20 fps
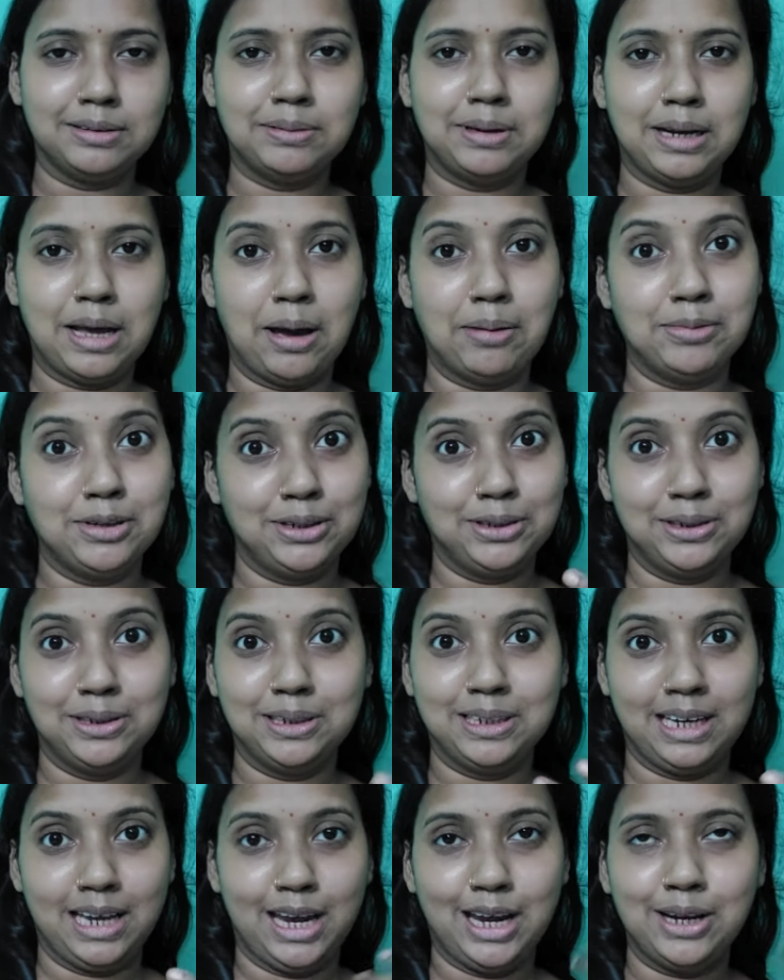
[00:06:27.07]
মানে আমি
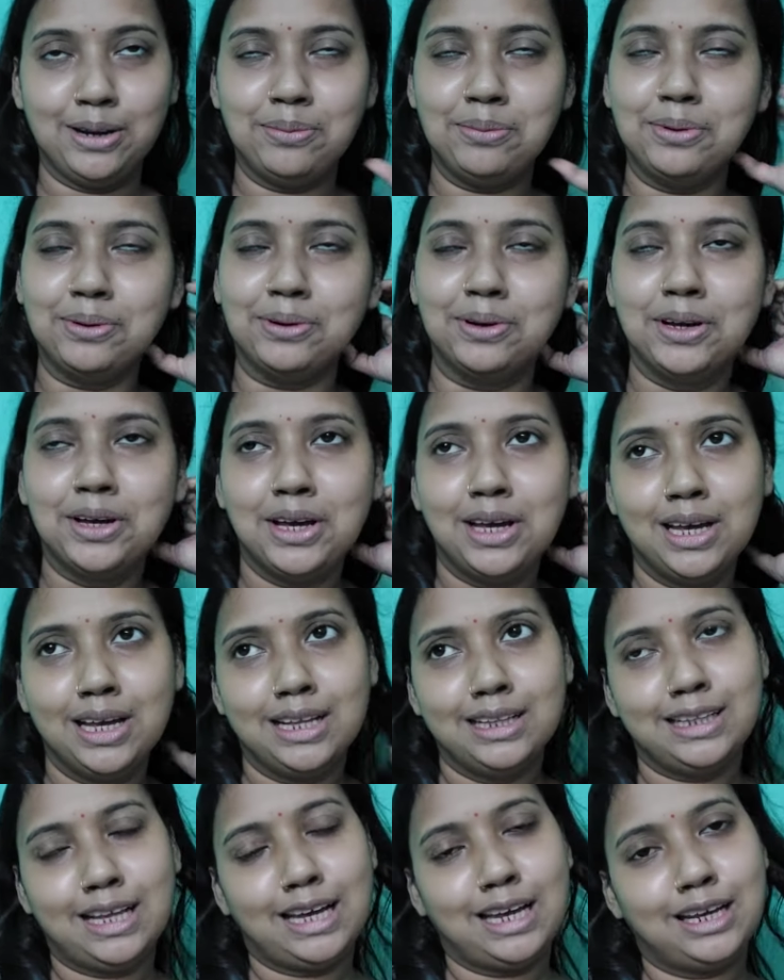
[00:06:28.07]
খেয়ে নেবো
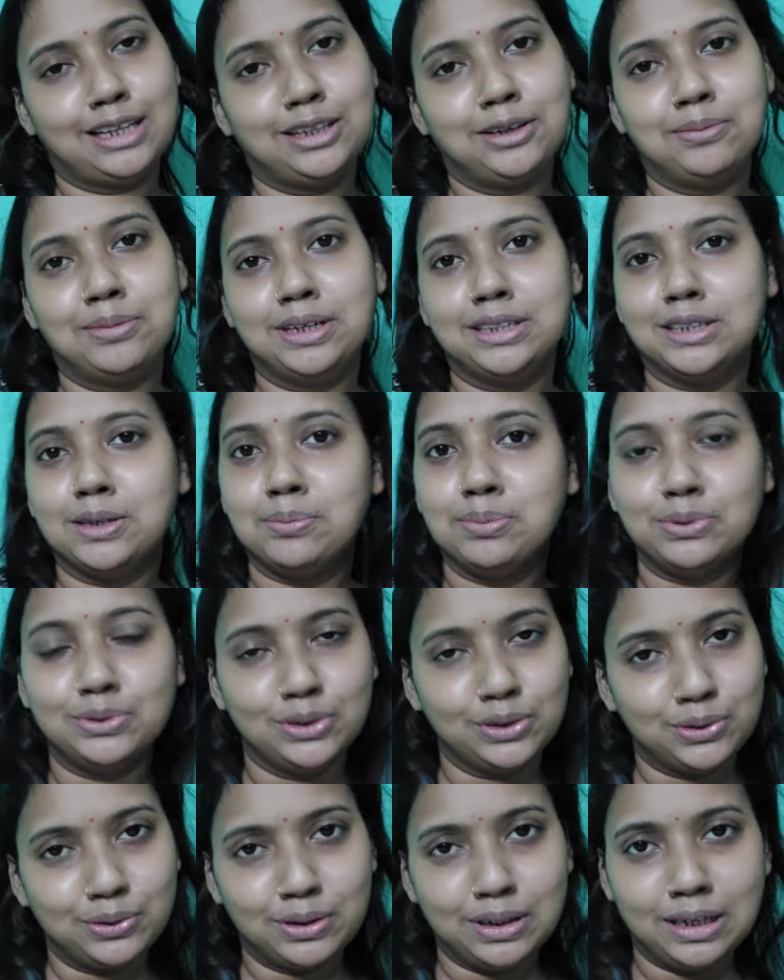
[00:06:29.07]
তাই একদম এসে
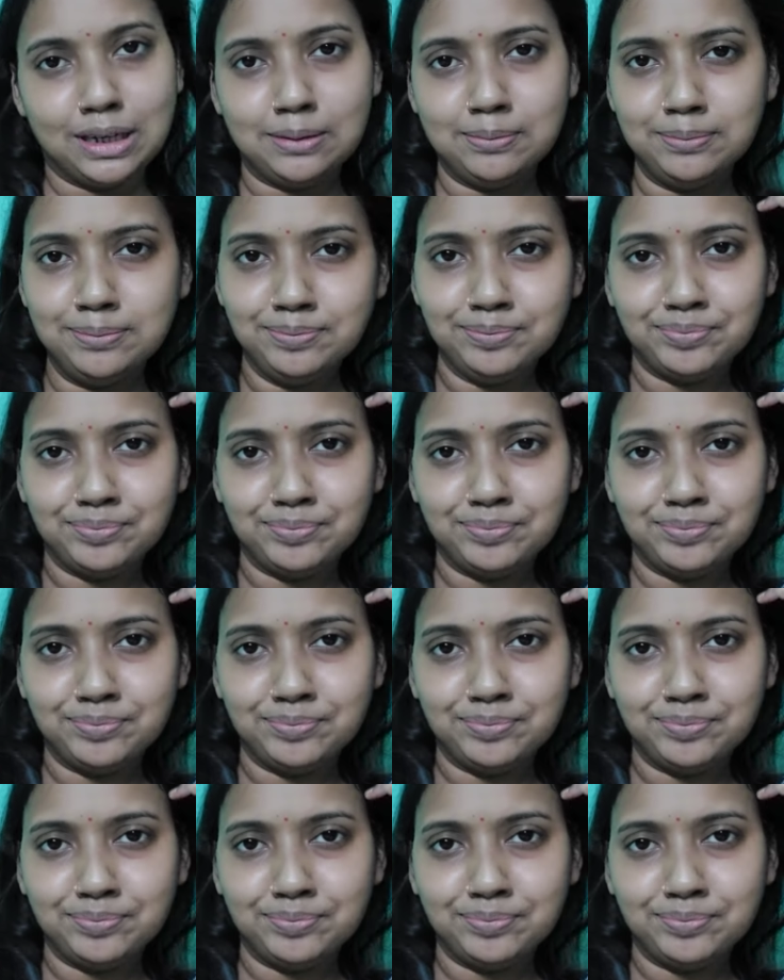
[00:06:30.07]
পুজো করলাম